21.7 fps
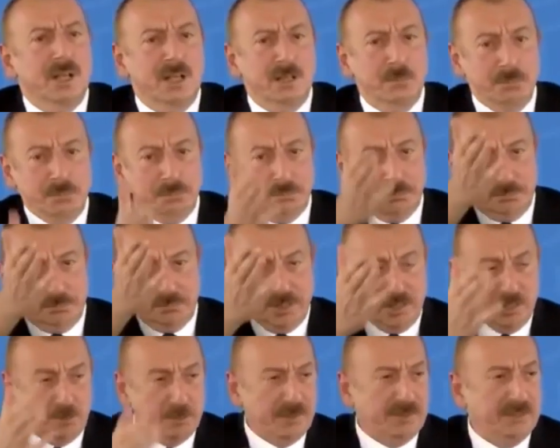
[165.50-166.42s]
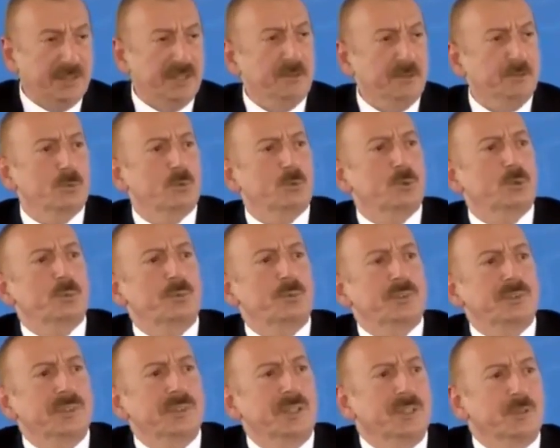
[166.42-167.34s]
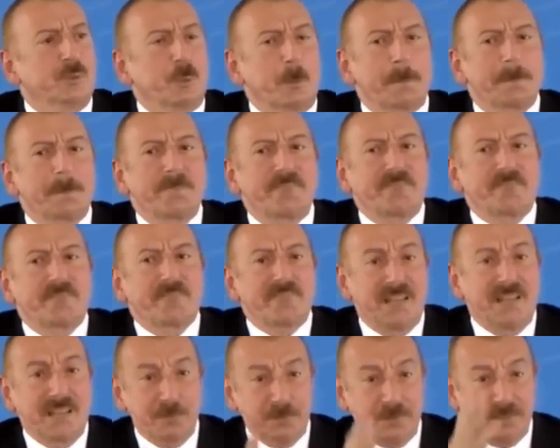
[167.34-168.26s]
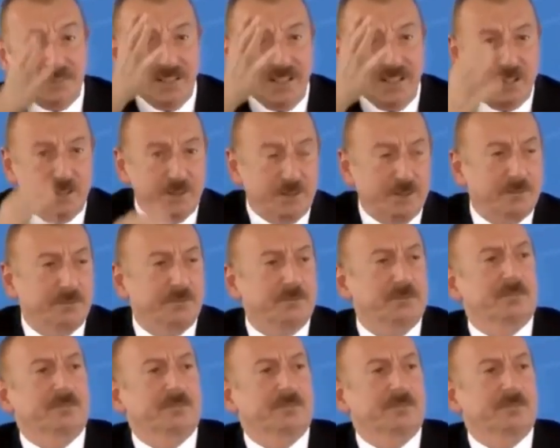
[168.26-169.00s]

Gel tek tekbetek vuruş bizde. Tekbetek.